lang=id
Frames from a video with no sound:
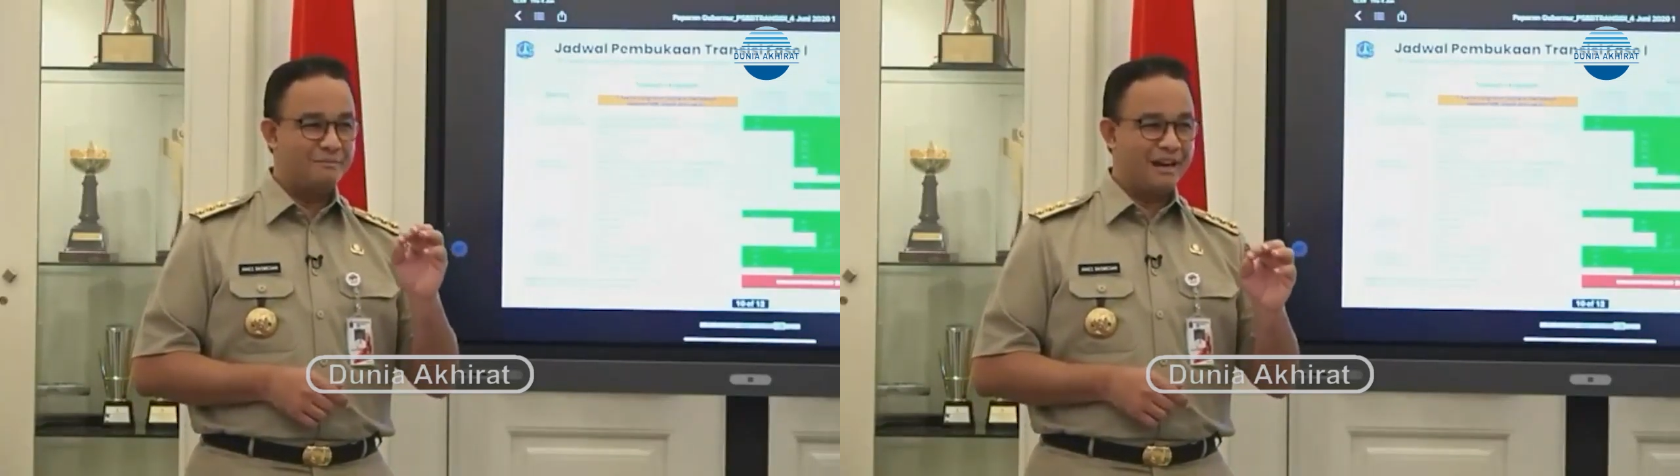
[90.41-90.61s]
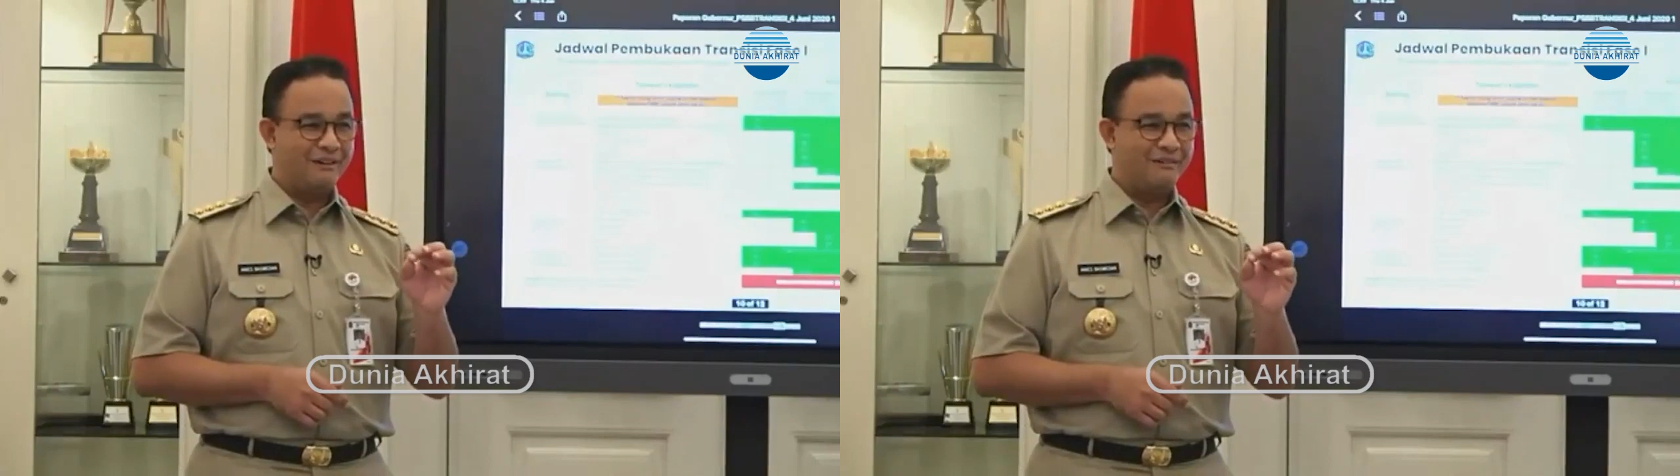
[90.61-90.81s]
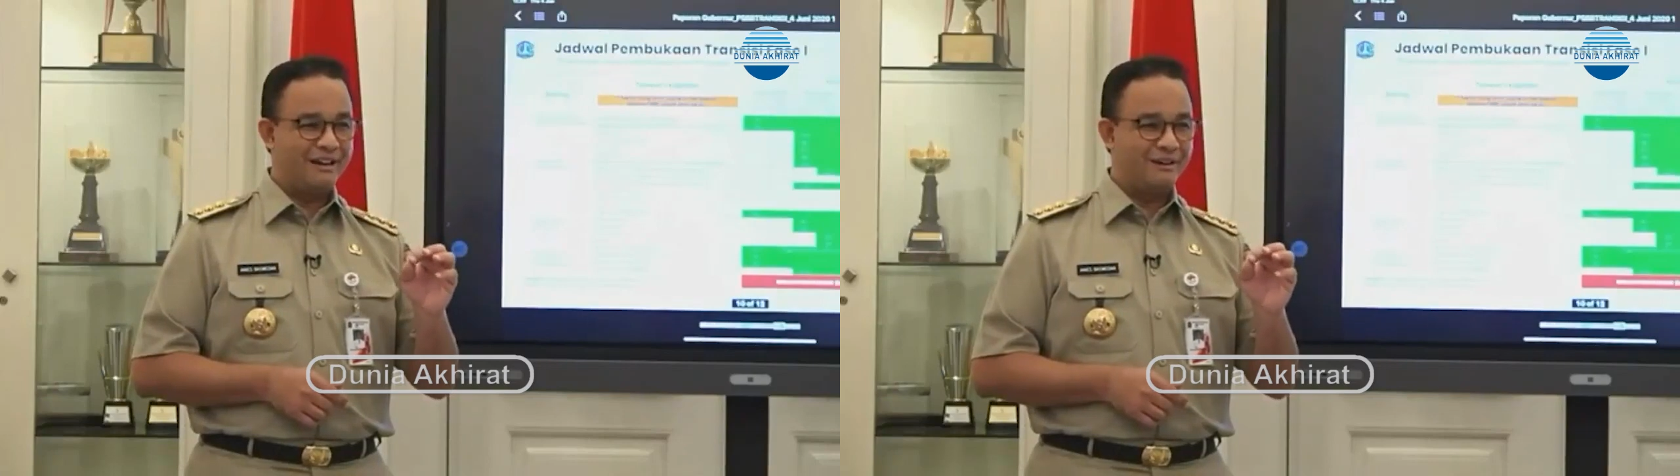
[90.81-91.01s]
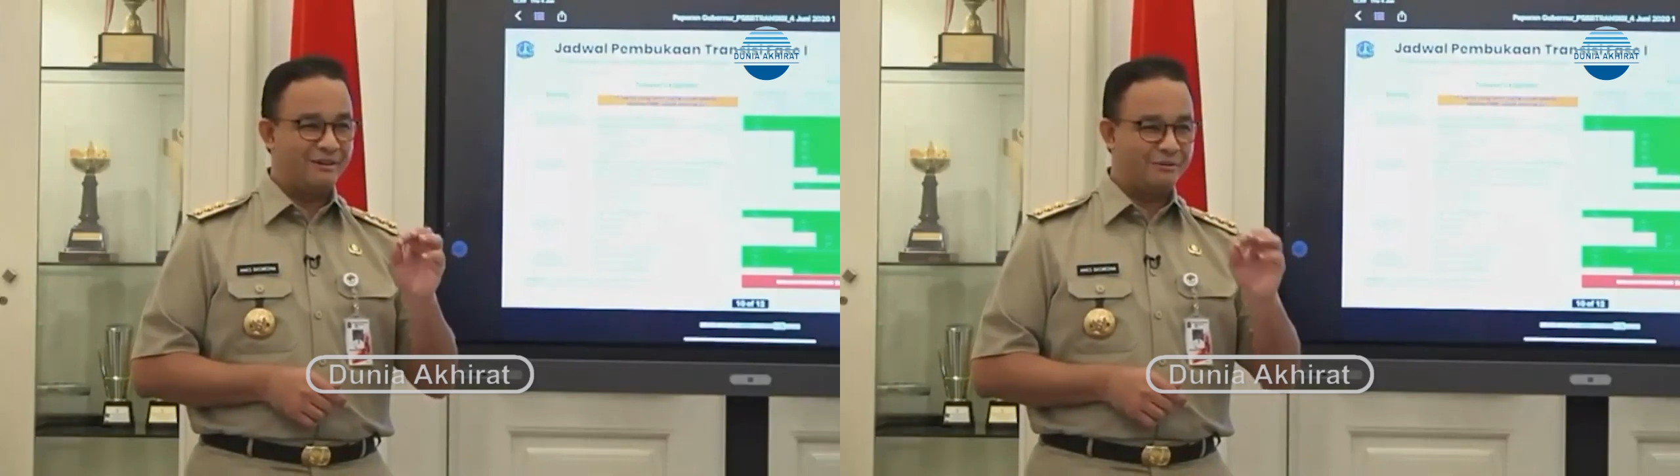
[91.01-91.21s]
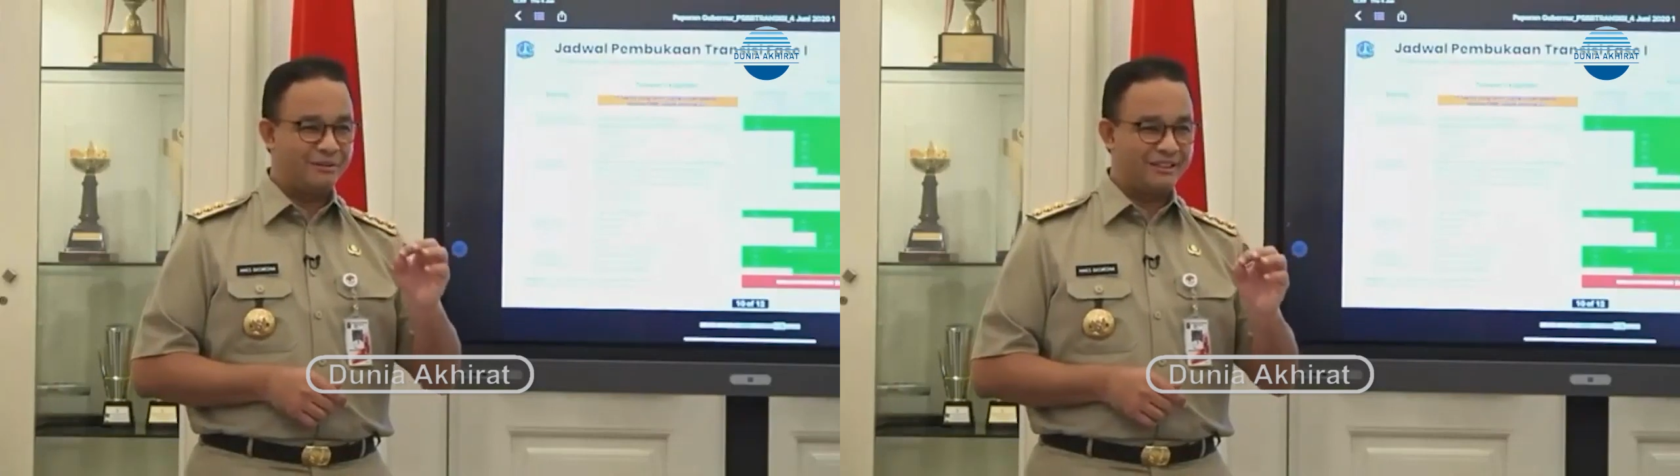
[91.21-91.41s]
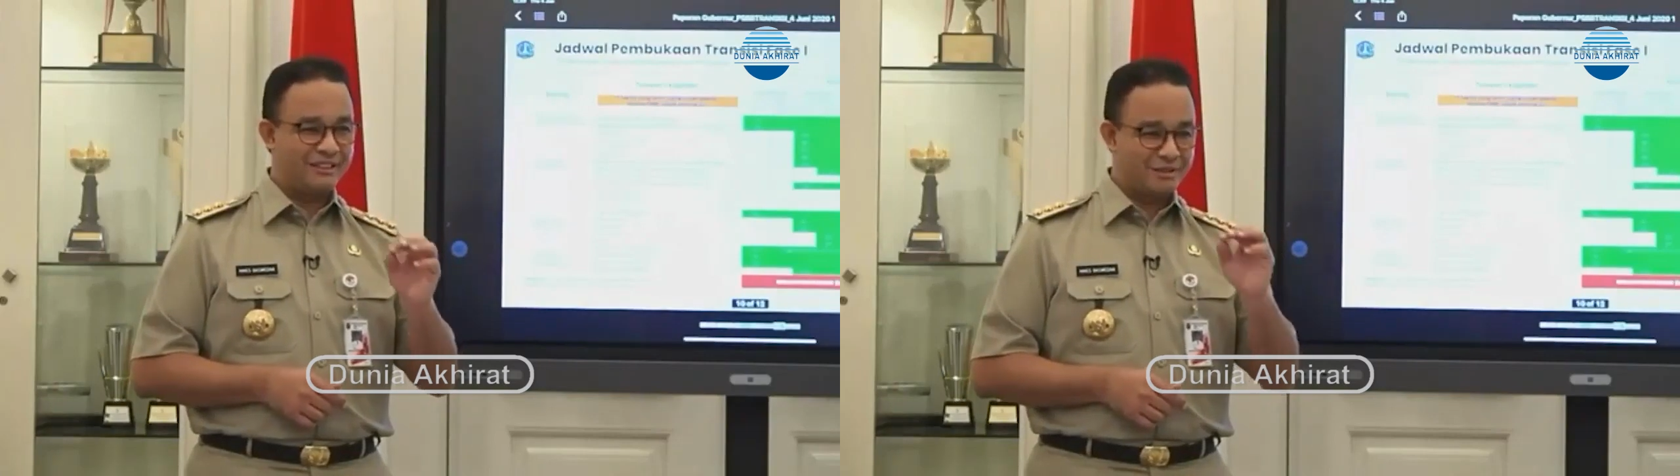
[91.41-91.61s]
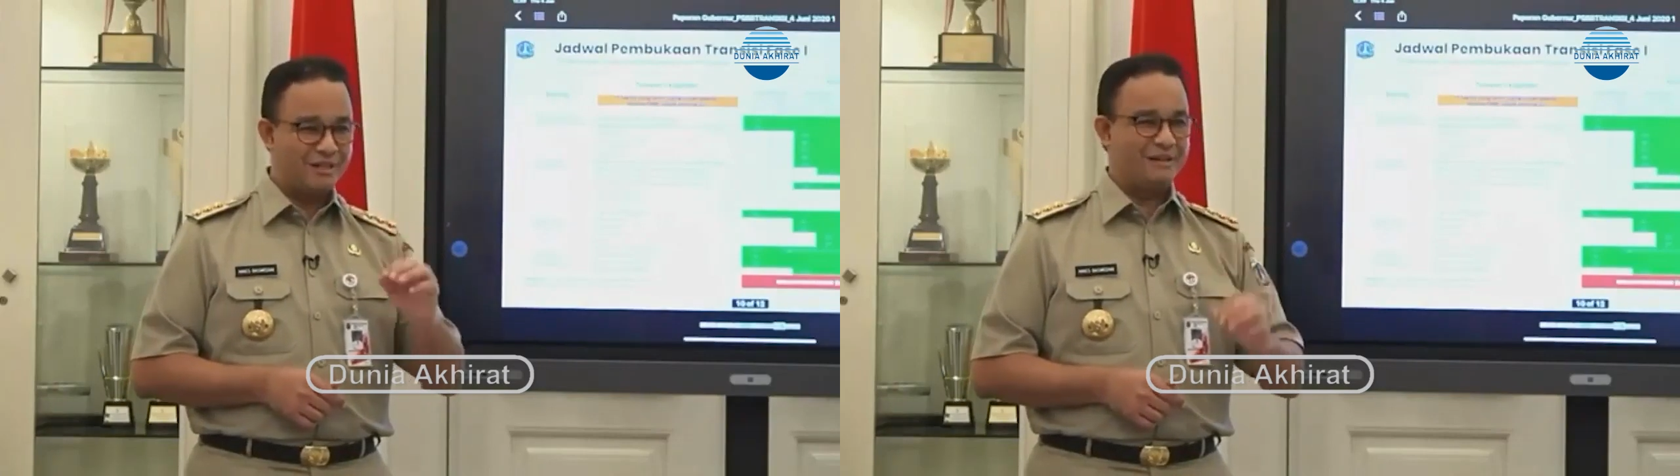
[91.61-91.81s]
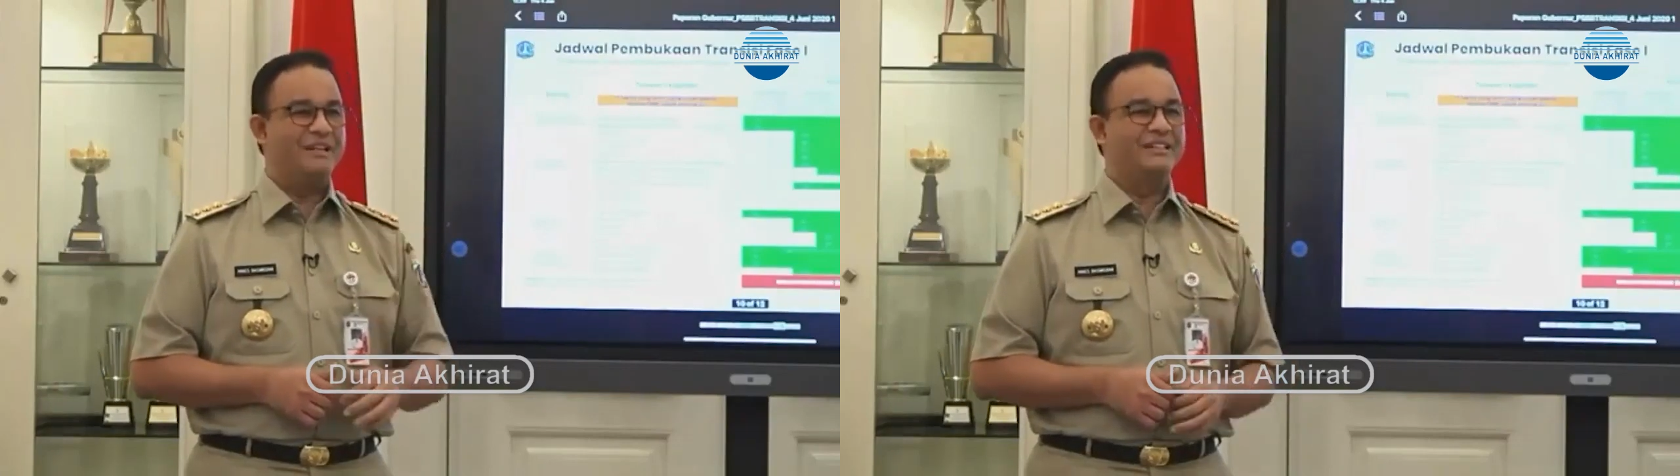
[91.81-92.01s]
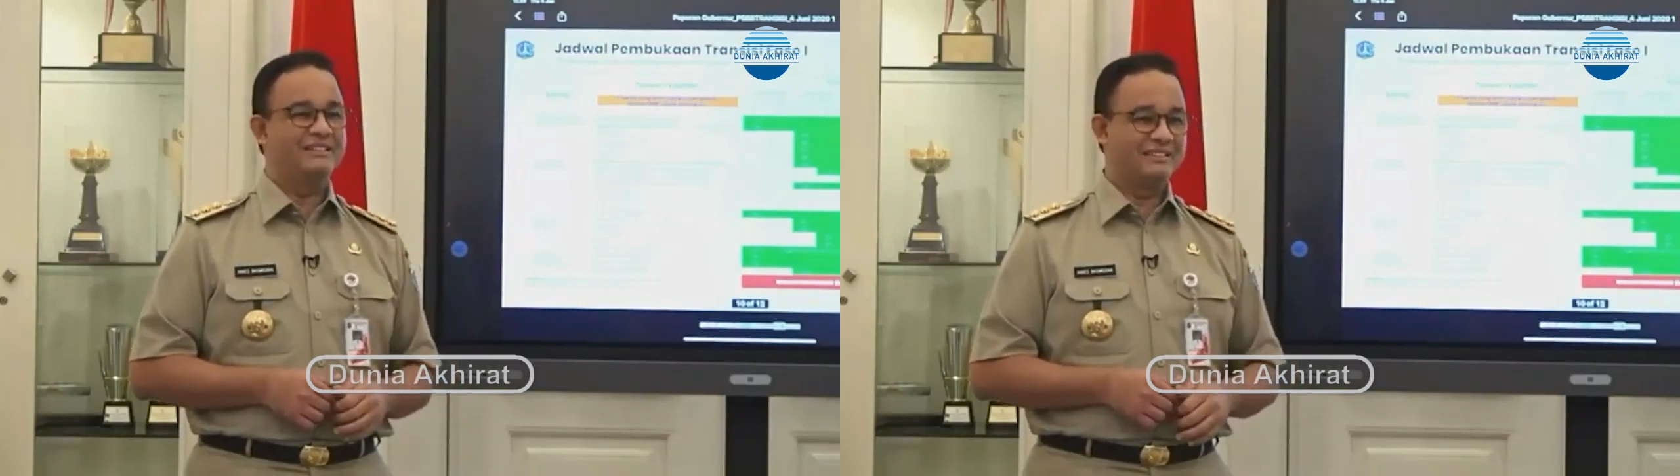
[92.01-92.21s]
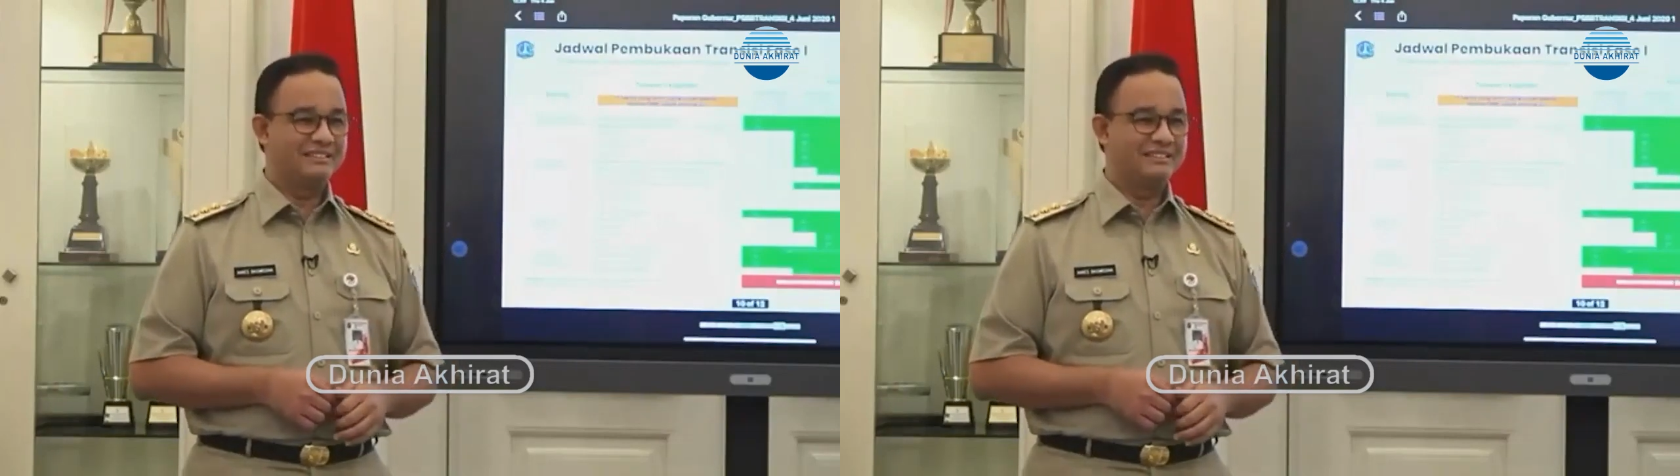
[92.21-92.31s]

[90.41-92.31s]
melawan COVID-19.